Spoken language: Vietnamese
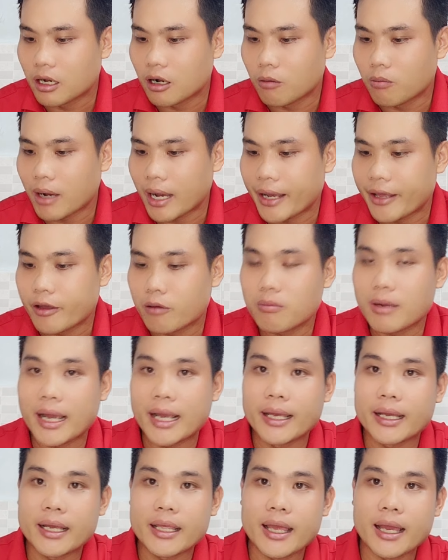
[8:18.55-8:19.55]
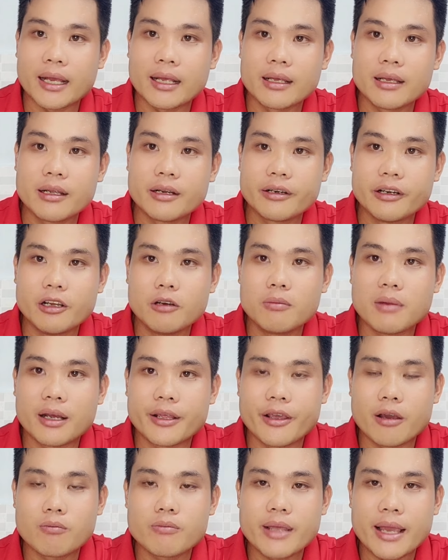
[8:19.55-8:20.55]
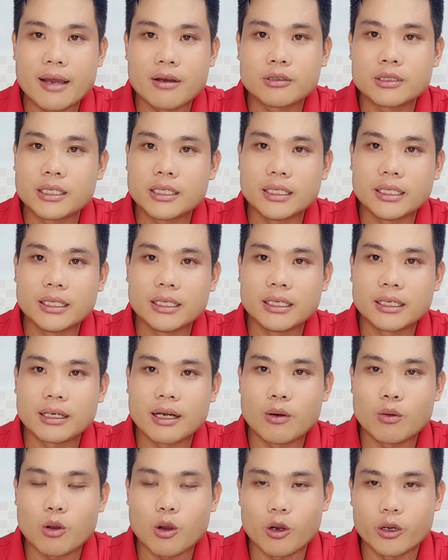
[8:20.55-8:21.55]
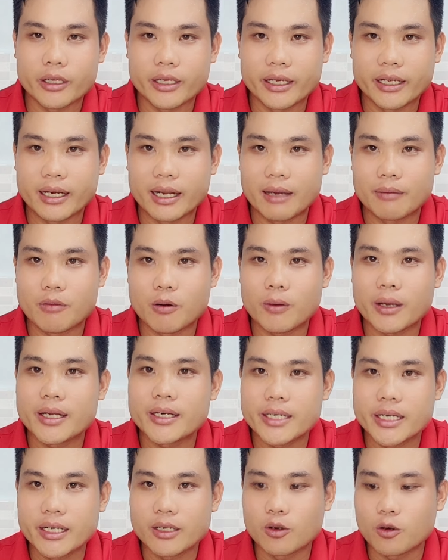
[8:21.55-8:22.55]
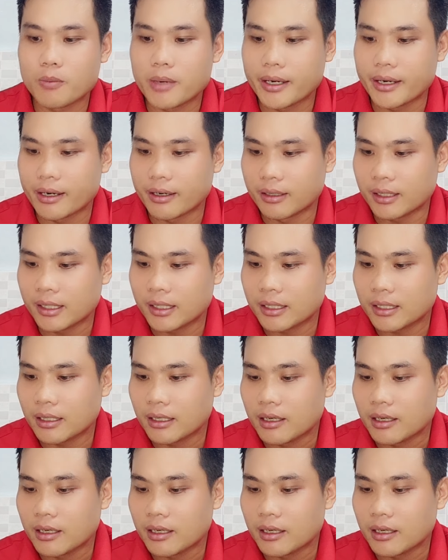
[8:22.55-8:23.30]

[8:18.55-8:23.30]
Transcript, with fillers: không ai giống ai cả nha nếu mà giống nhau thì đâu còn gì là một cái riêng của mình nữa